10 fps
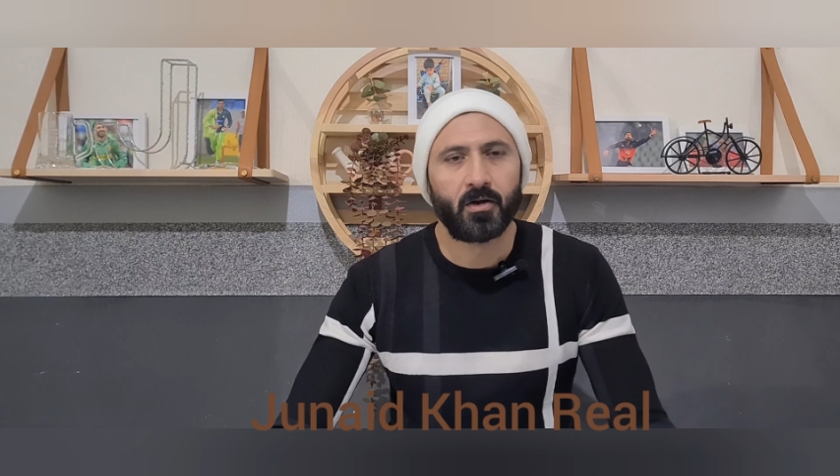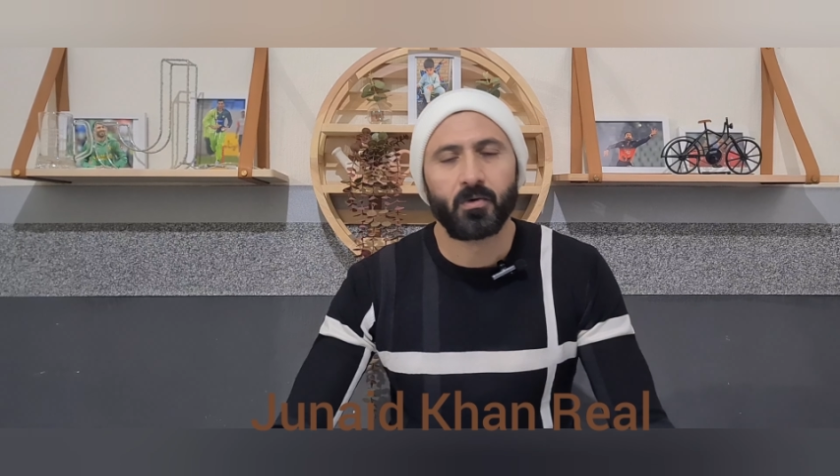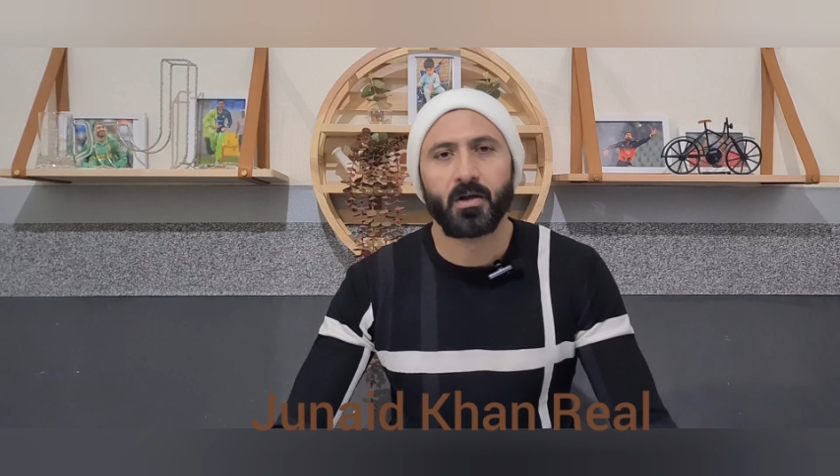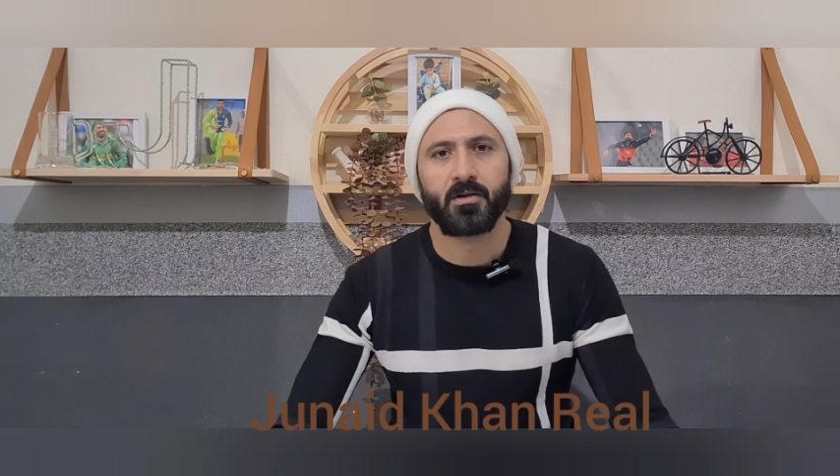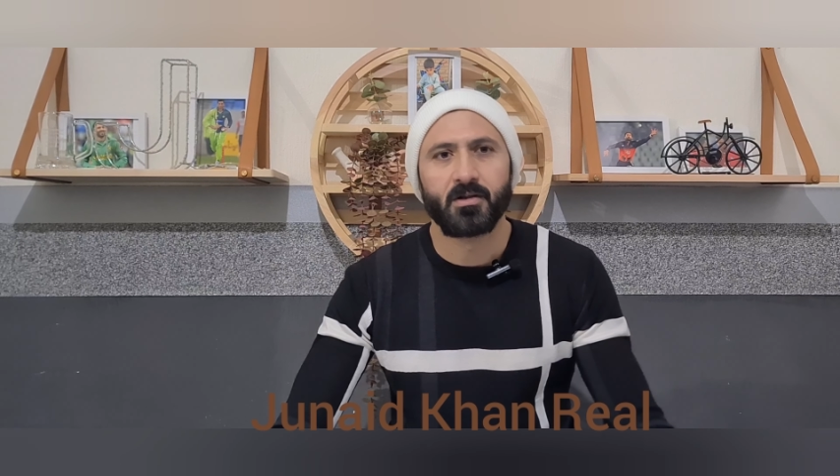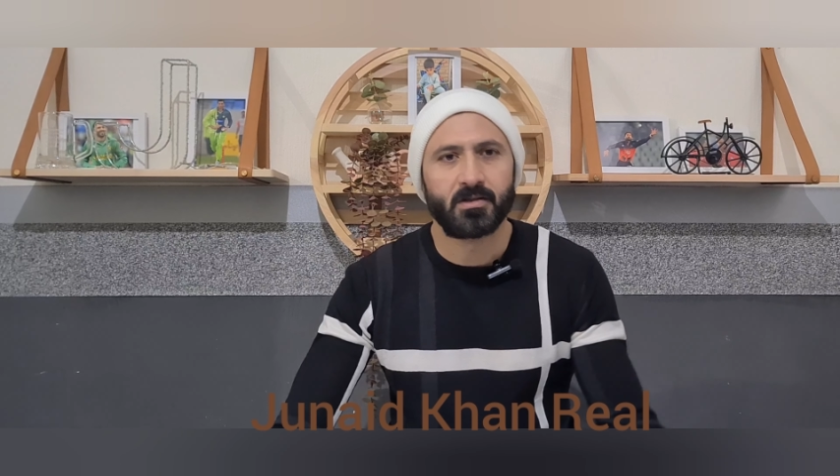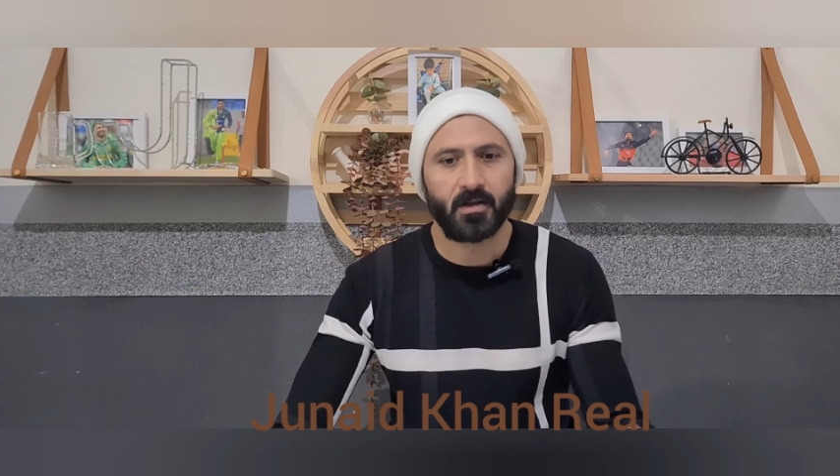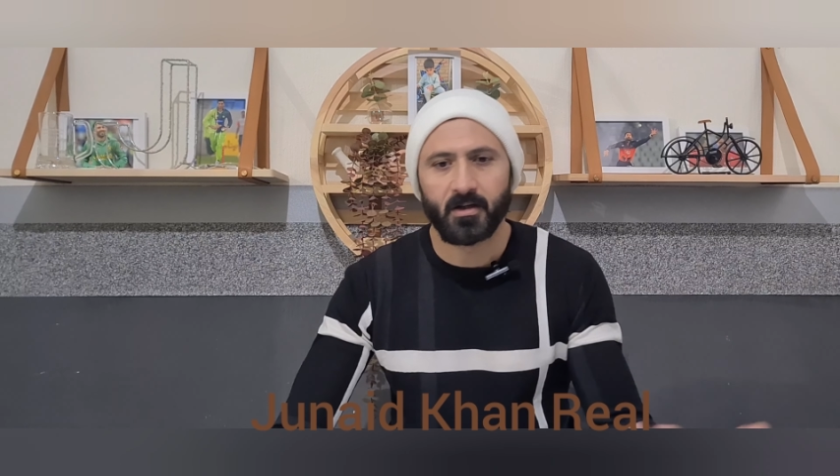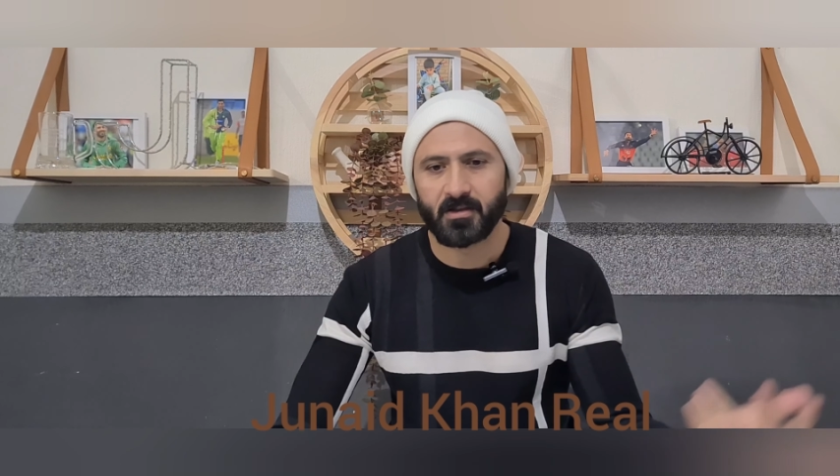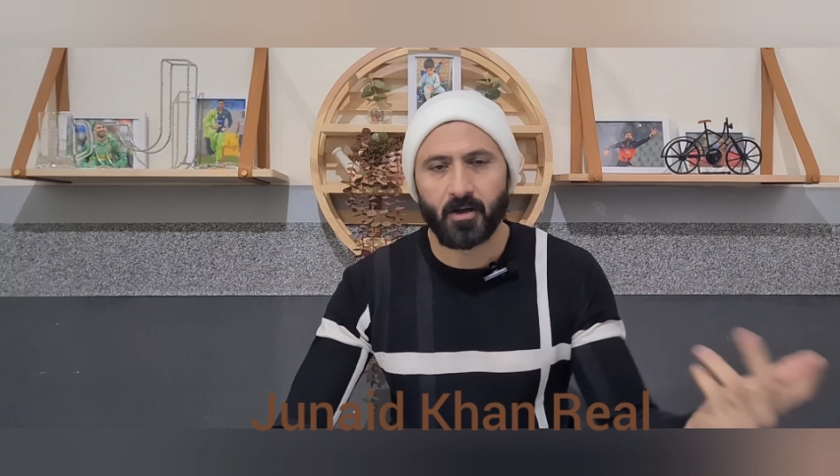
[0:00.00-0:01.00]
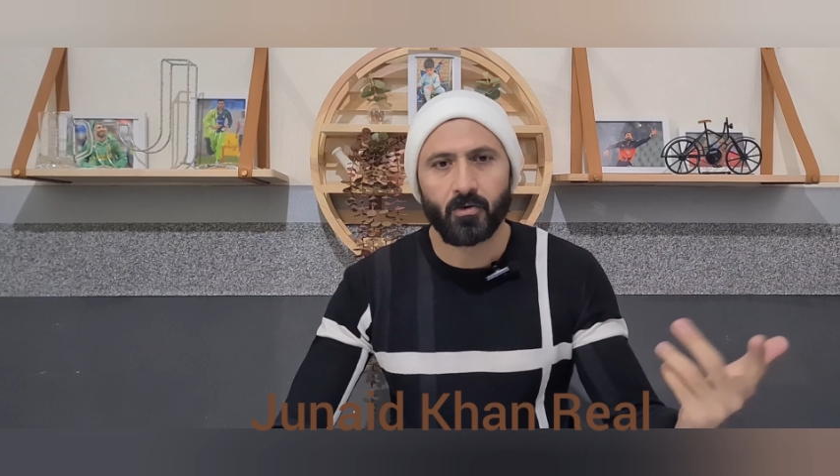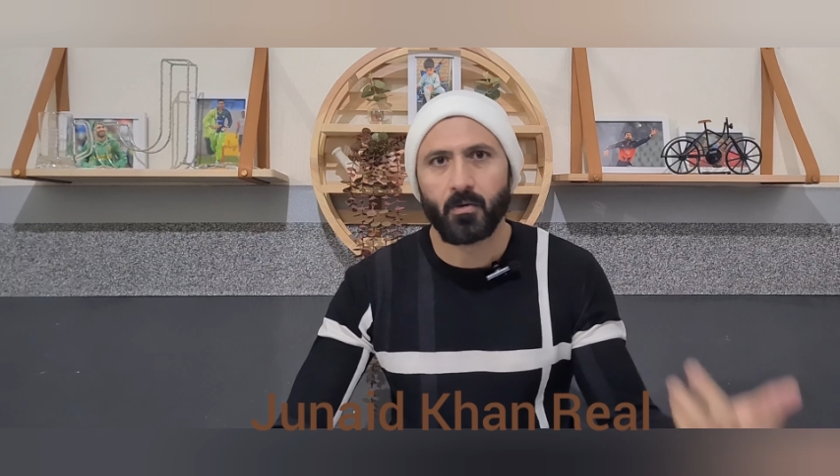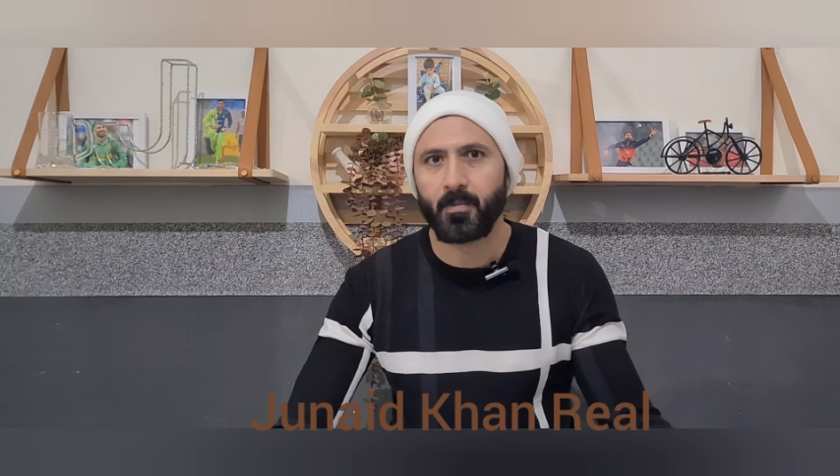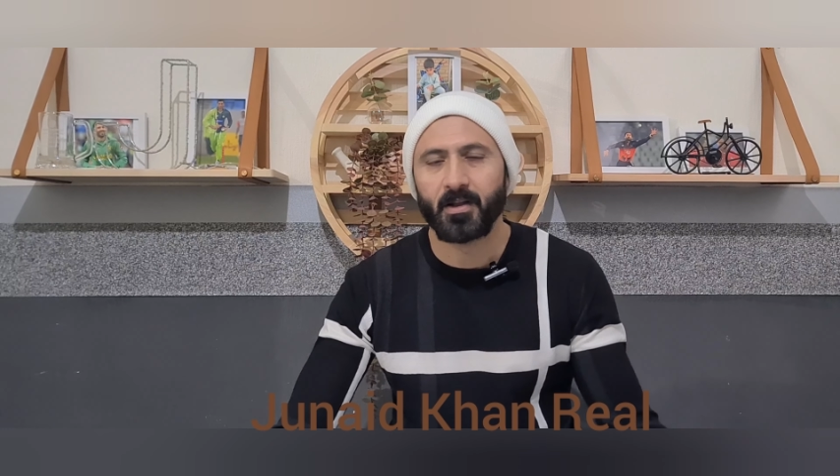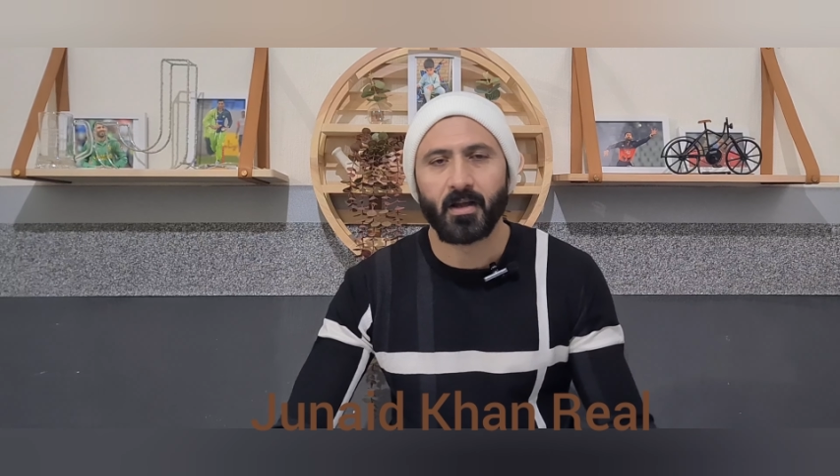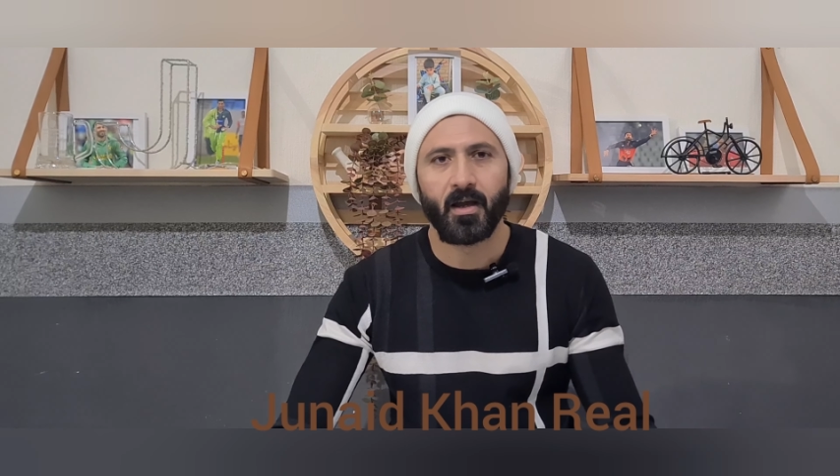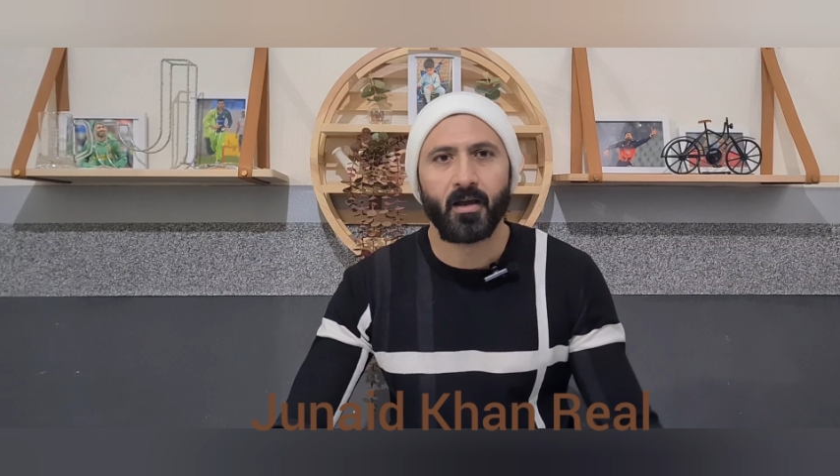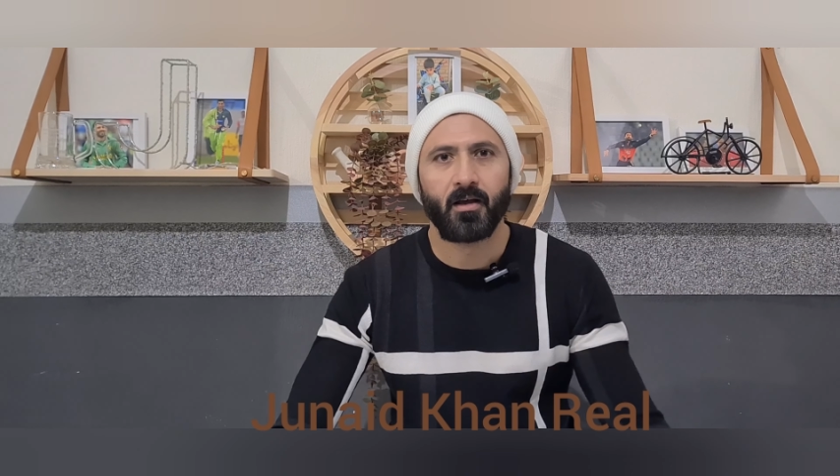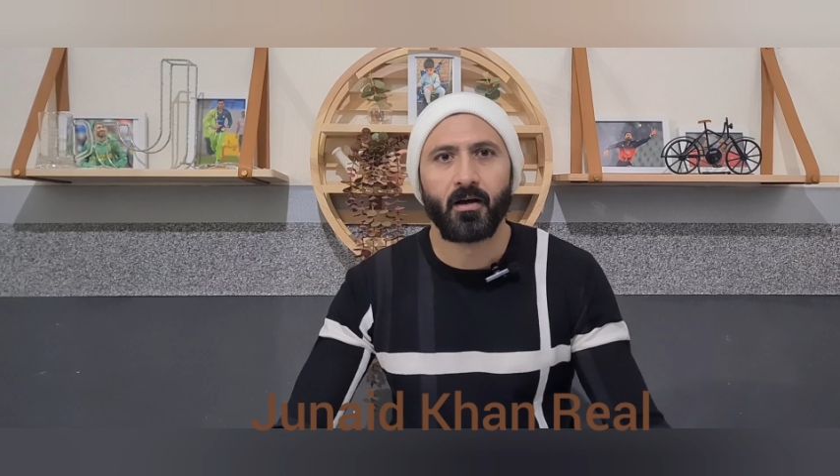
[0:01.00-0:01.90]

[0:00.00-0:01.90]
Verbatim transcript: क्योंकि जिस तरह सारों को पता है